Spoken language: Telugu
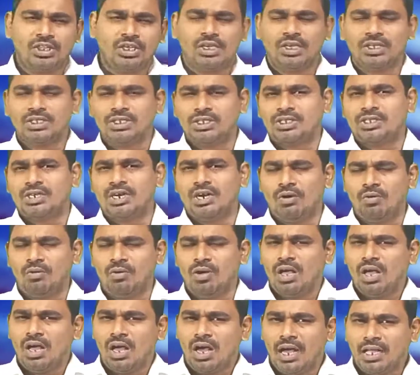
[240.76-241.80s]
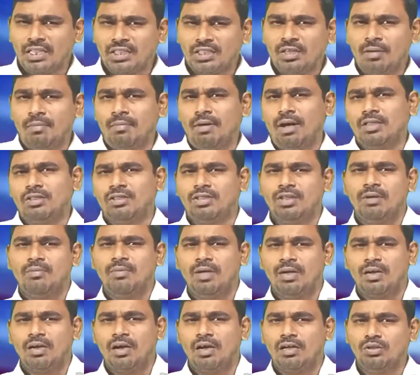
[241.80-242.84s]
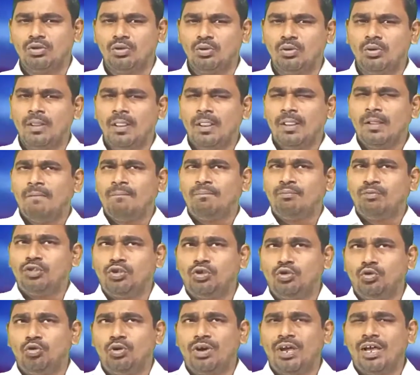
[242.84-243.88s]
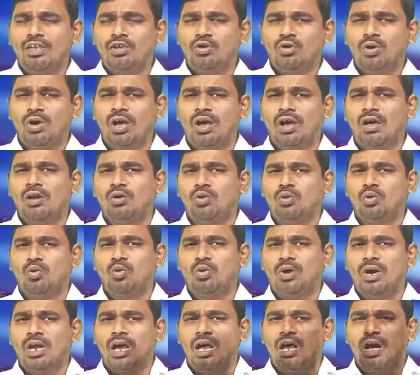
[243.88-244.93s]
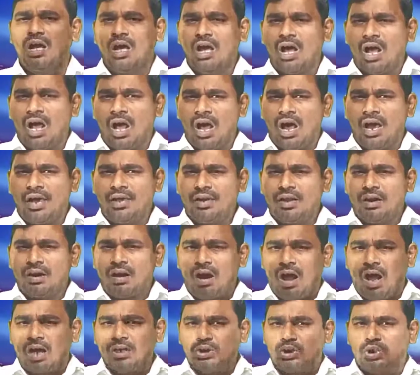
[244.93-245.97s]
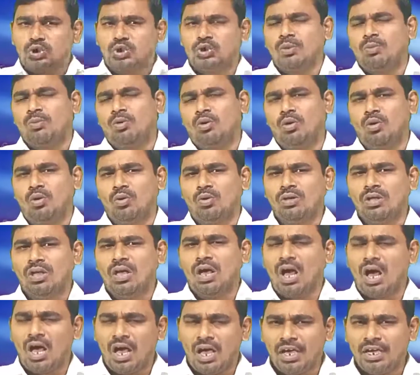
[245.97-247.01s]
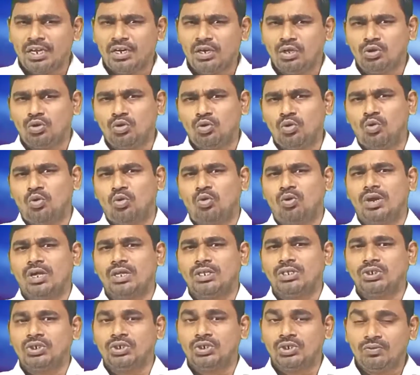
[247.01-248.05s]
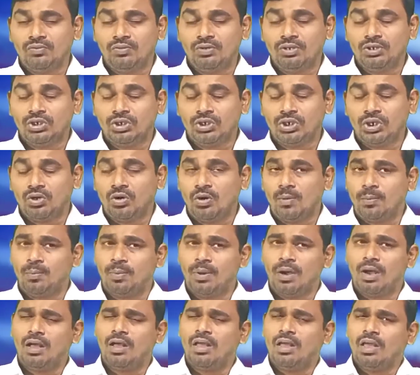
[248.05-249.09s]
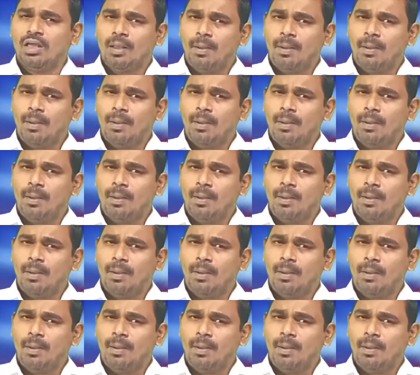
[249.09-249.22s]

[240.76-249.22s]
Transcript: బ్రతికిస్తాడు అంత మాత్రమే కాదు యుగ యుగాలు కూడా ఆయన రాజ్యములో ఆయనతో కూడా జీవించే గొప్ప